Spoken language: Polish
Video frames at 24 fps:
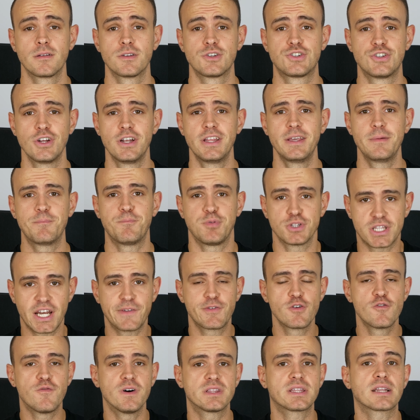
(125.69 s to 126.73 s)
Czyli
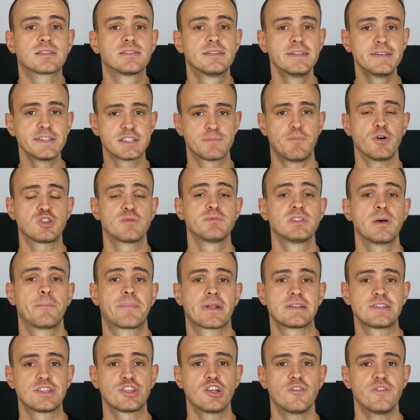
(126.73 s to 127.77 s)
potrafił w atrakcyjny sposób
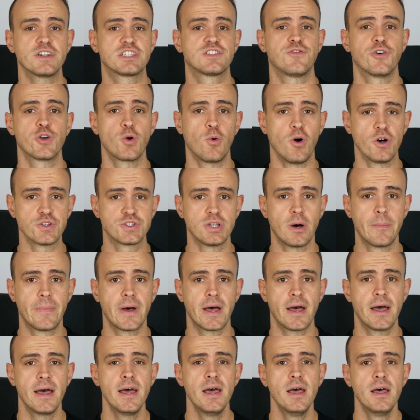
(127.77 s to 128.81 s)
zaprezentować swoją
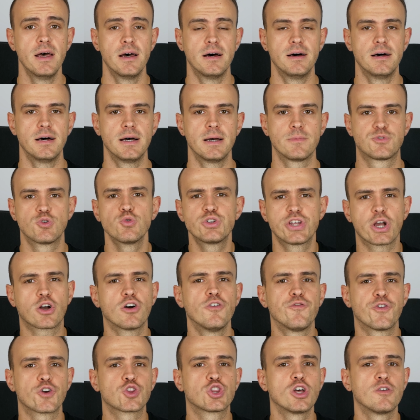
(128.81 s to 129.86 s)
osobę, e, czuł się
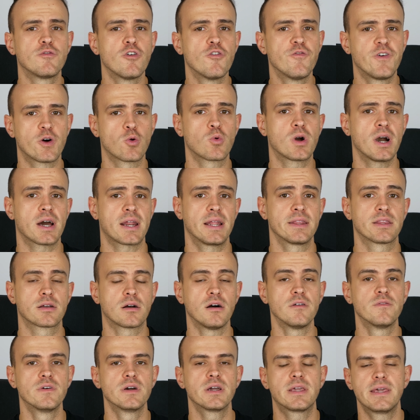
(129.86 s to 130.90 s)
komfortowo w warunkach
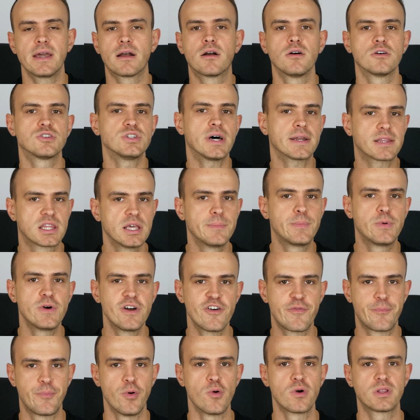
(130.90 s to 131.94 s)
randkowych, jego żarty
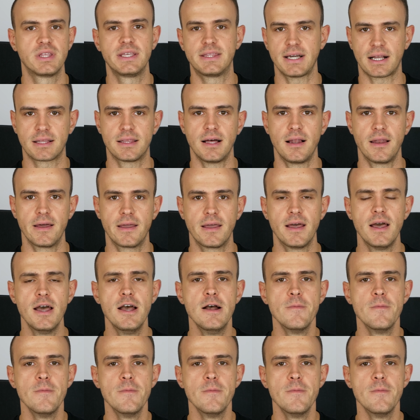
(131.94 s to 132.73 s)
były w punkt i tak dalej.